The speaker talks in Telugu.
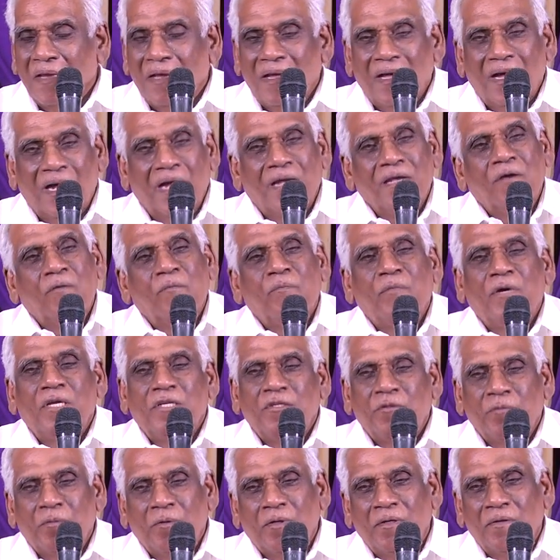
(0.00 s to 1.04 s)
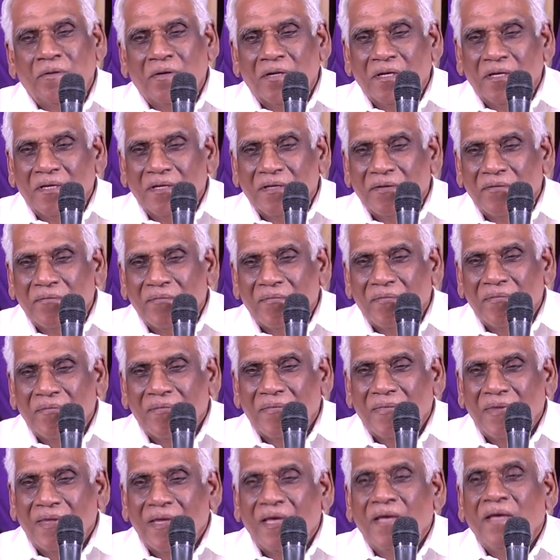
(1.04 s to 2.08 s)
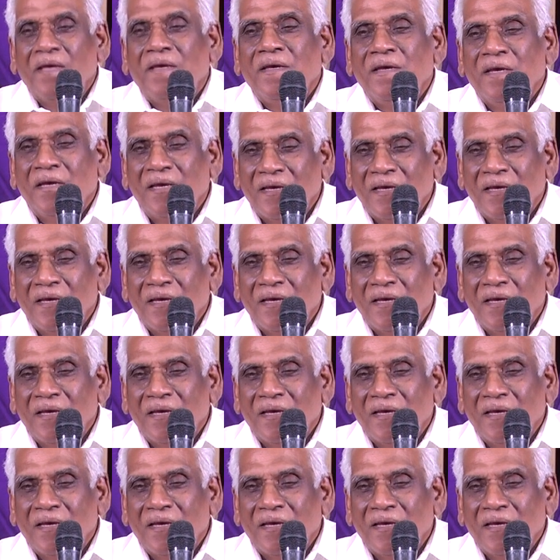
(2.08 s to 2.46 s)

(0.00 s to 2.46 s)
అయ్యాం బలిసిపోయి ఉన్నాయి ఏయి